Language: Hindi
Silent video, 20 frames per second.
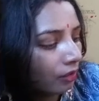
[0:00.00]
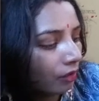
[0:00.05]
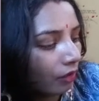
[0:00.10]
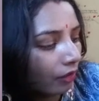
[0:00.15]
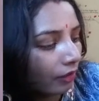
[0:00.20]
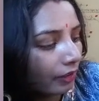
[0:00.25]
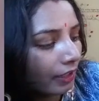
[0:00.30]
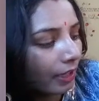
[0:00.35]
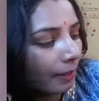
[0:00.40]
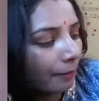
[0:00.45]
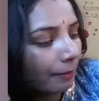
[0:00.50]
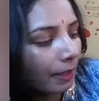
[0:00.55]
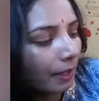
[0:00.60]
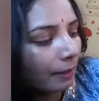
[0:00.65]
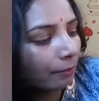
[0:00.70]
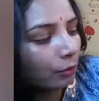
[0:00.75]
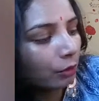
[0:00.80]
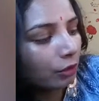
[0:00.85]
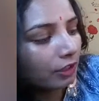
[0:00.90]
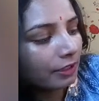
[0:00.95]
और यहाँ पे
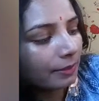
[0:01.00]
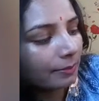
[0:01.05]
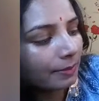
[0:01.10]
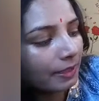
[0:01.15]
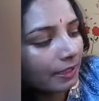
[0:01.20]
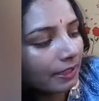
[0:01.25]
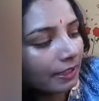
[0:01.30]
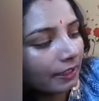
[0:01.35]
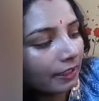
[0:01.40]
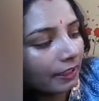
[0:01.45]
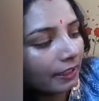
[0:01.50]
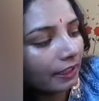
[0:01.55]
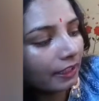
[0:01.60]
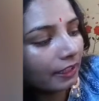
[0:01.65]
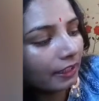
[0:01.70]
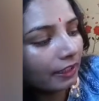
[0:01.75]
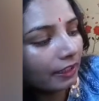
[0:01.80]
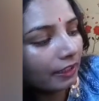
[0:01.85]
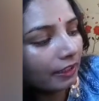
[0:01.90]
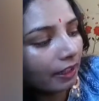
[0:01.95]
आपको टिप्स दिखने के
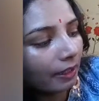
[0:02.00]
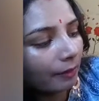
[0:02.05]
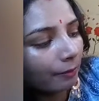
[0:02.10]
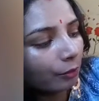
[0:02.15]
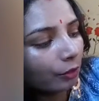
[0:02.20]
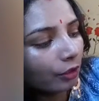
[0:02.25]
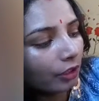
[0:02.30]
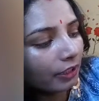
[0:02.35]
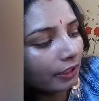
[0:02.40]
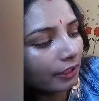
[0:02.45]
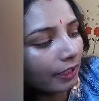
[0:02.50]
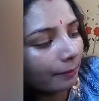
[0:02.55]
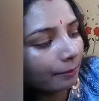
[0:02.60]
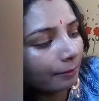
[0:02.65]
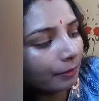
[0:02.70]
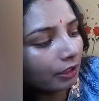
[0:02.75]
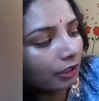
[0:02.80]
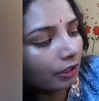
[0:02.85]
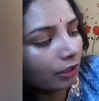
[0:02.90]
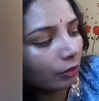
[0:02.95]
लिए आपको यहाँ
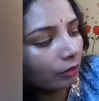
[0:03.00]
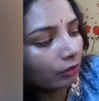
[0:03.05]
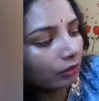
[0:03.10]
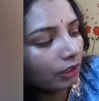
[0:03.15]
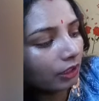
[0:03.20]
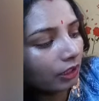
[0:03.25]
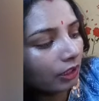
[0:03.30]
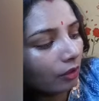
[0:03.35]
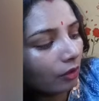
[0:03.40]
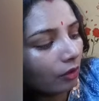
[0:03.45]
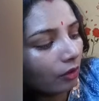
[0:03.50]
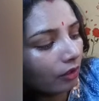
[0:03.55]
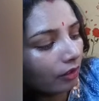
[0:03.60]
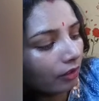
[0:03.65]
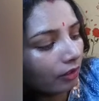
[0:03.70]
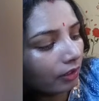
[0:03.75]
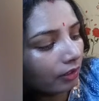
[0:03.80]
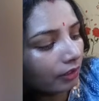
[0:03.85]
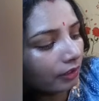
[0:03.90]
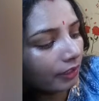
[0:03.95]
टैप करना होता है
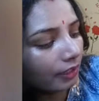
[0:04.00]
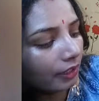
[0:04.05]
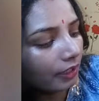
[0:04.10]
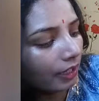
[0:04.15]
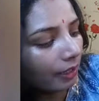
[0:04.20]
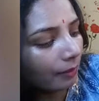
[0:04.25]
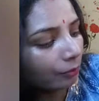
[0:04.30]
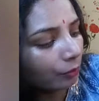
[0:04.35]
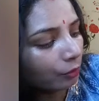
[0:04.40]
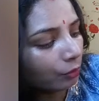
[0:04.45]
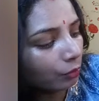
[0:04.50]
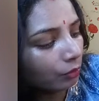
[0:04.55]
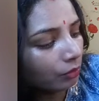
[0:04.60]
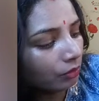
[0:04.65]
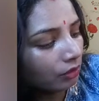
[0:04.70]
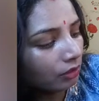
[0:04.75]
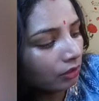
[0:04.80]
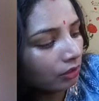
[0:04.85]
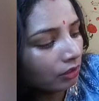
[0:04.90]
और ये आपको